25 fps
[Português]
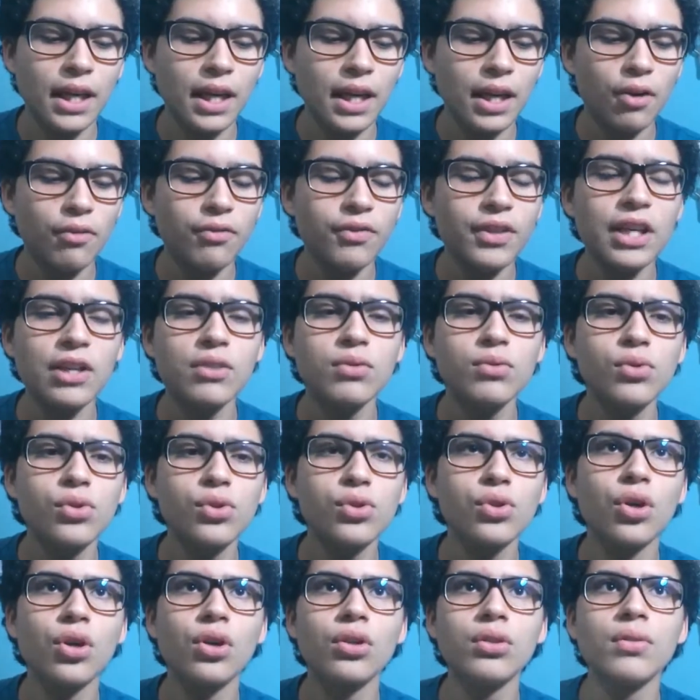é, eu fiquei com
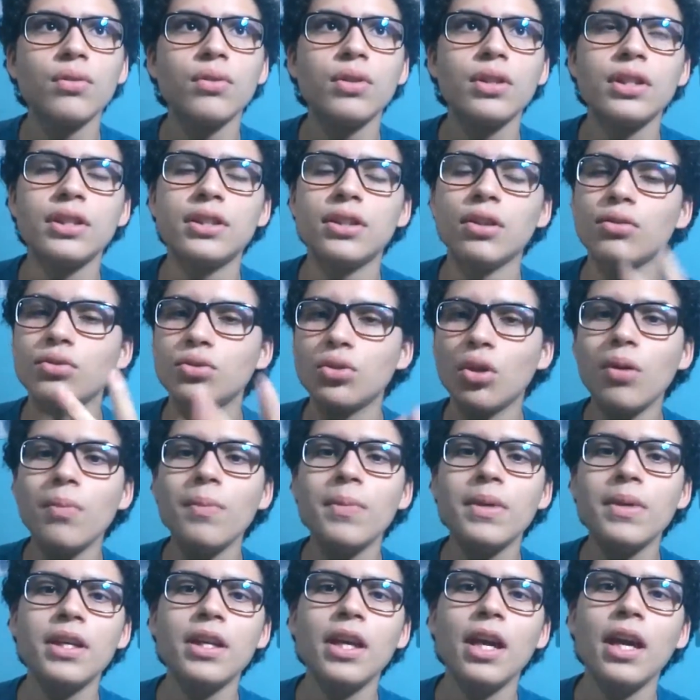sono, então
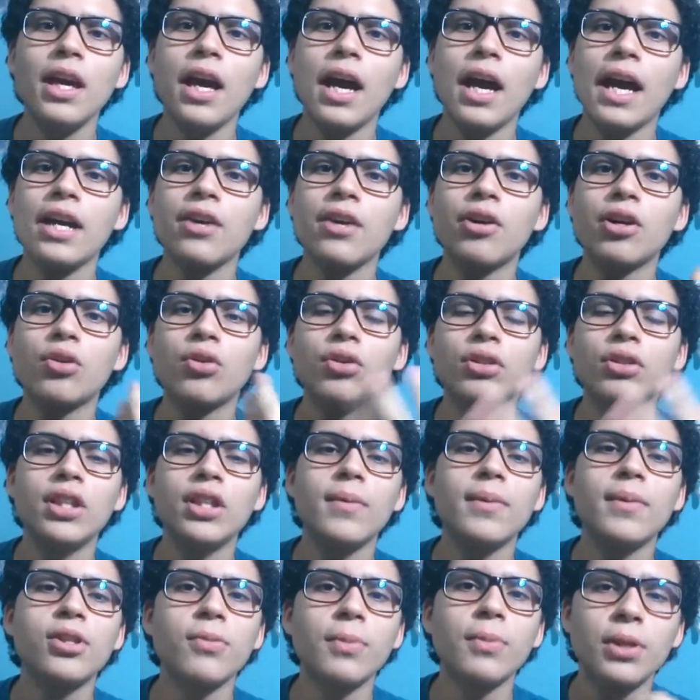dormi, aí eu
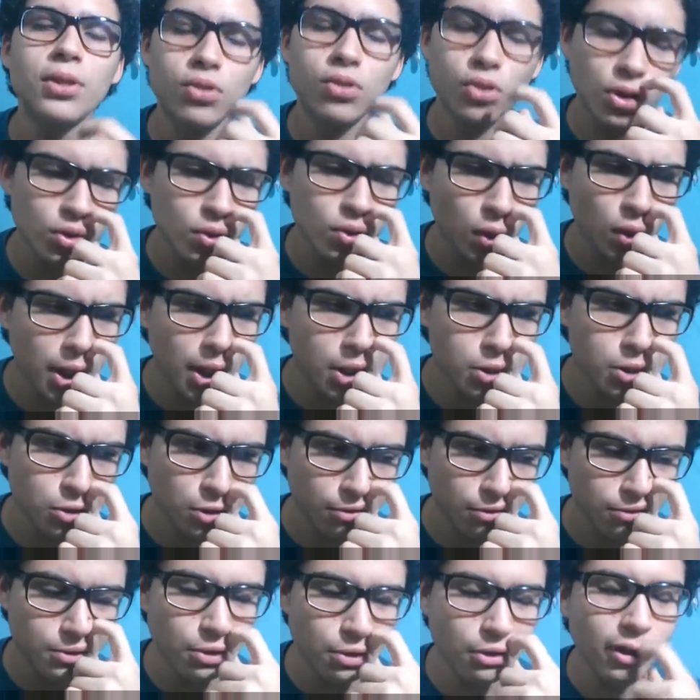acordei mais ou menos 8 horas,
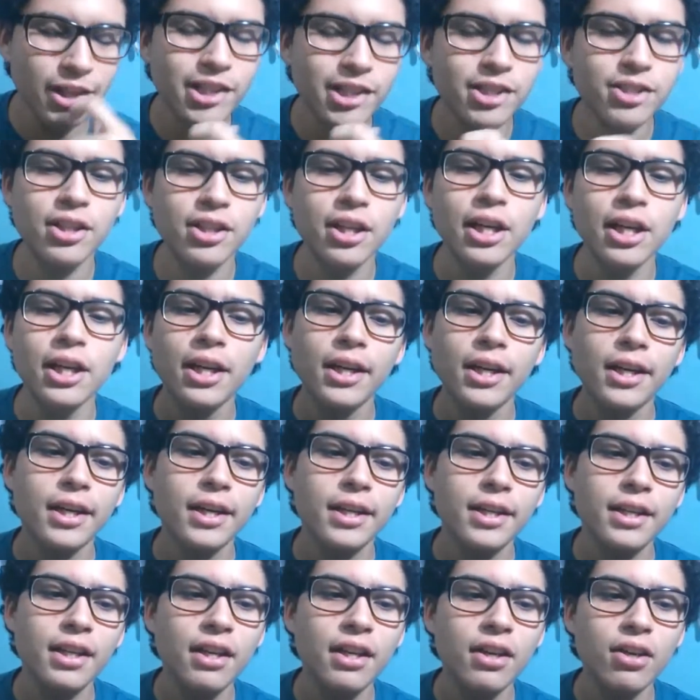9 horas
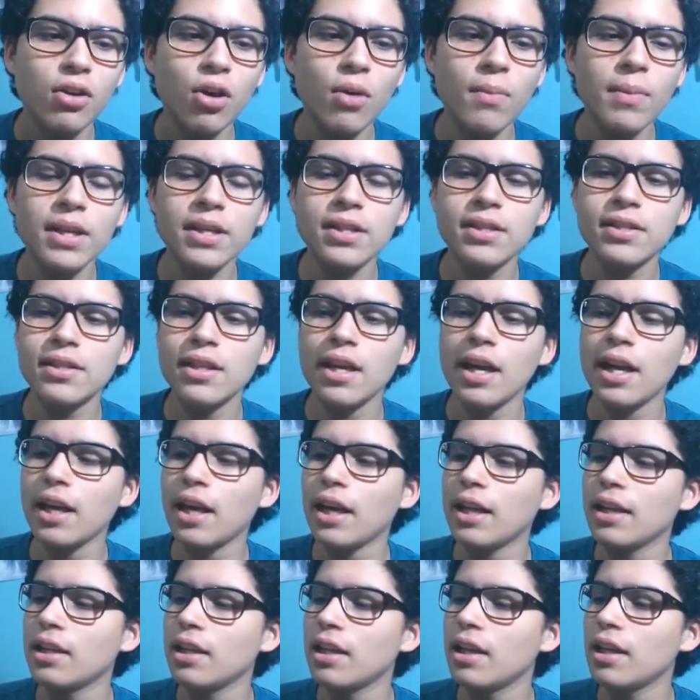e comecei
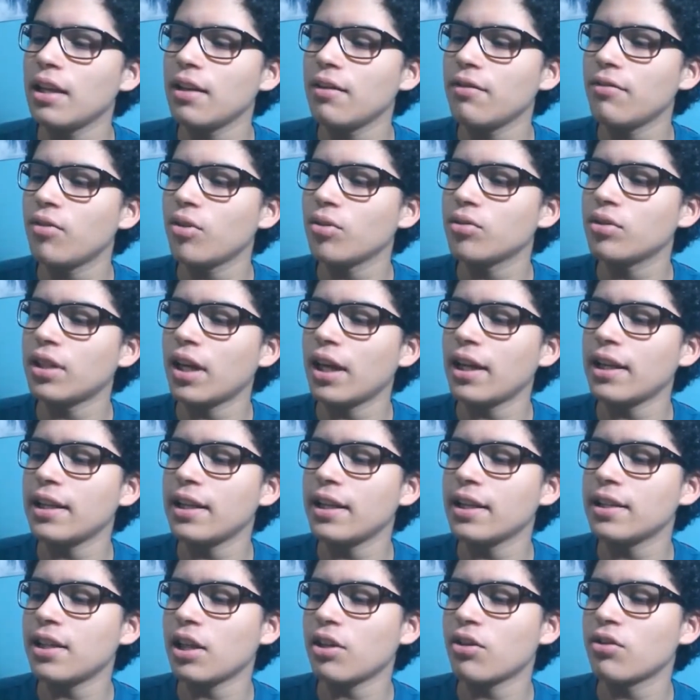a ler, voltar a
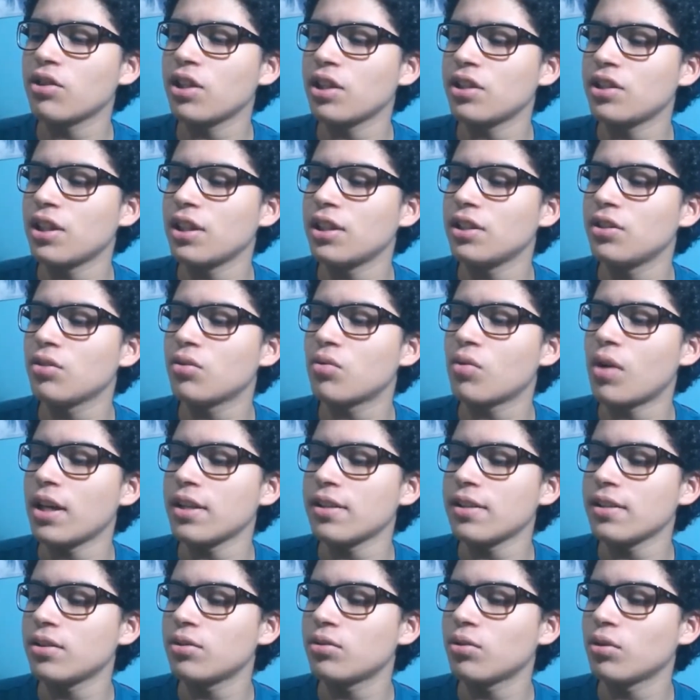ler, já que eu já tinha lido
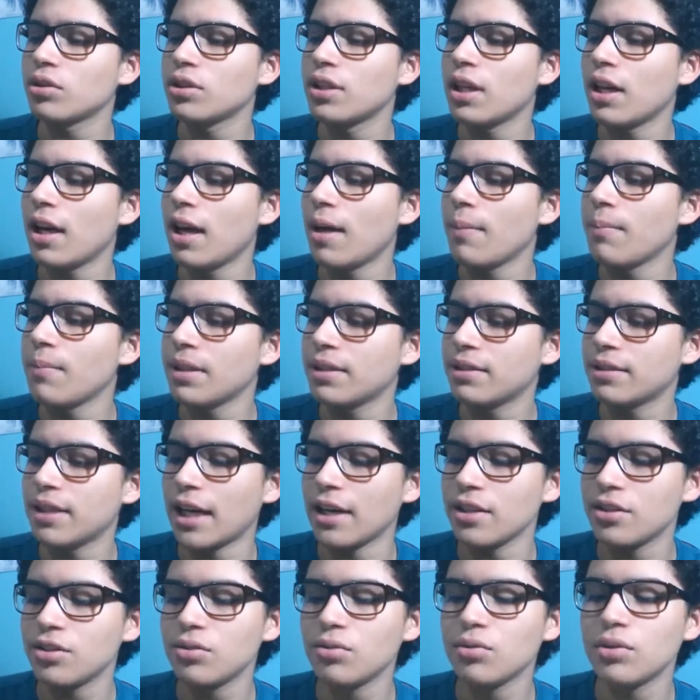quase toda a
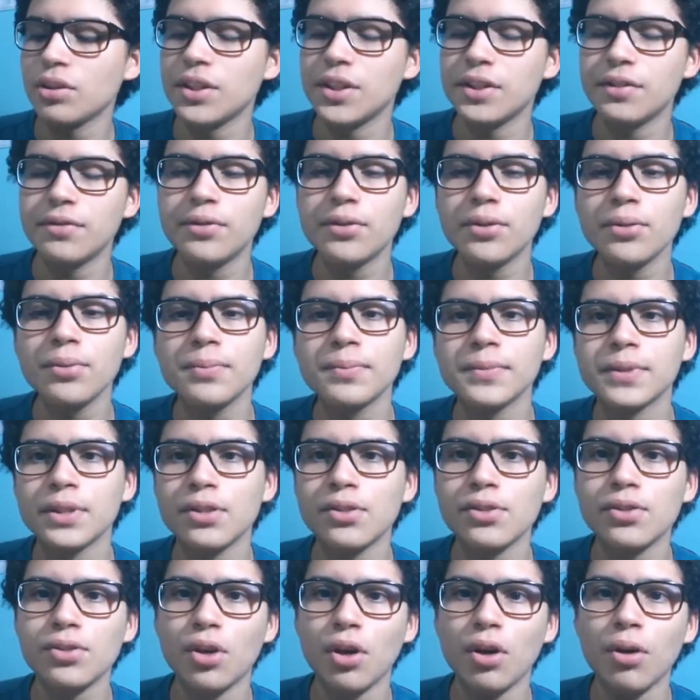metade do livro,
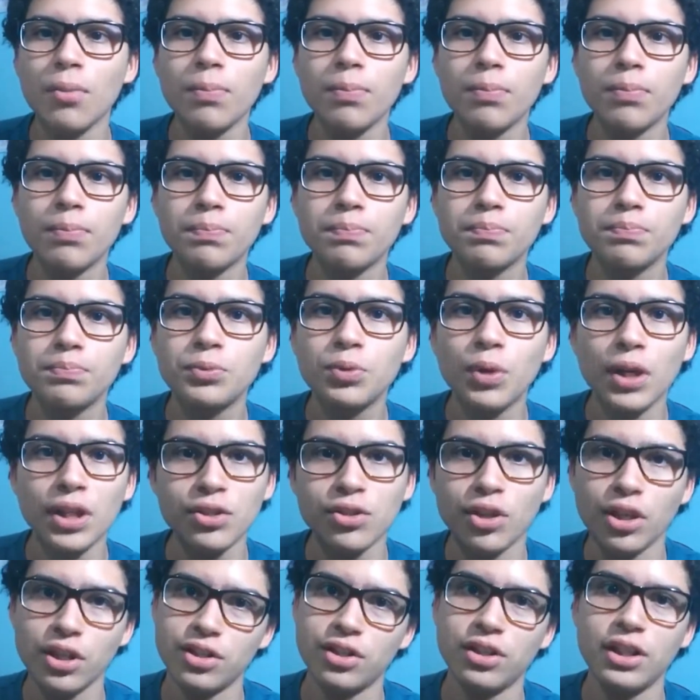só duas
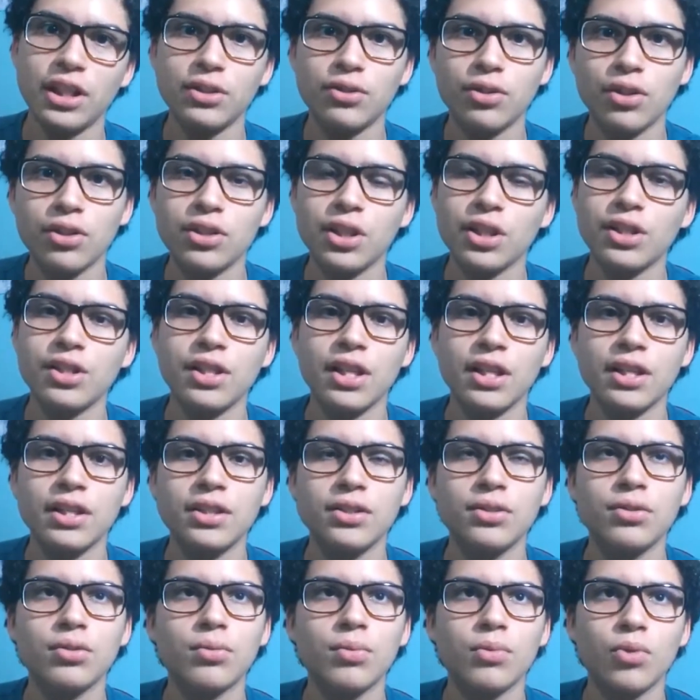horas de leitura eu já tinha
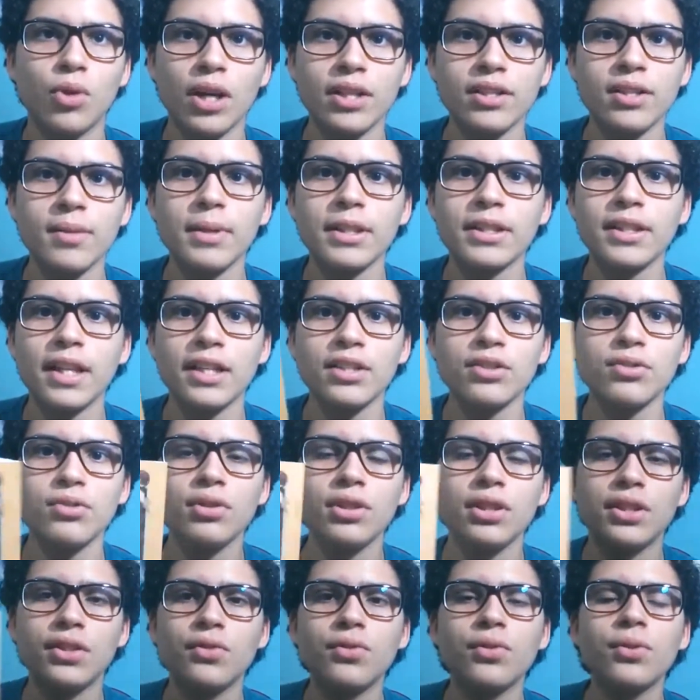lido quase a metade do
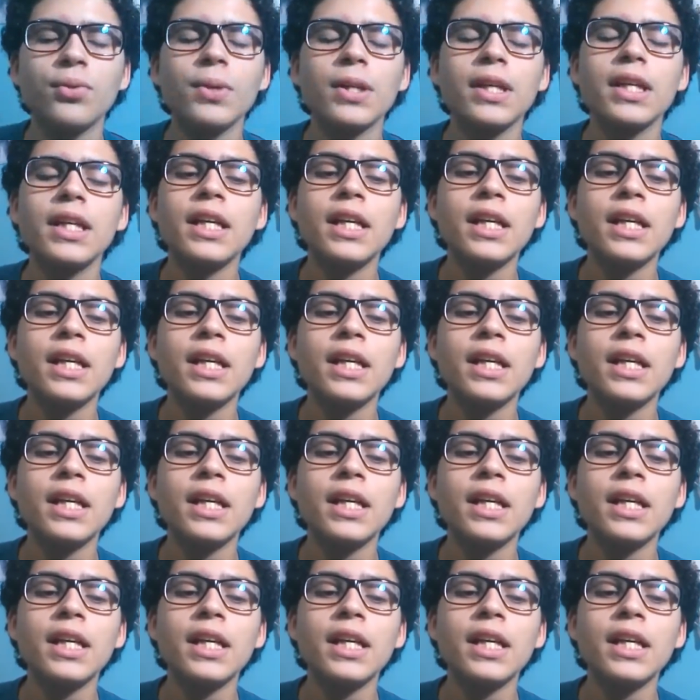livro.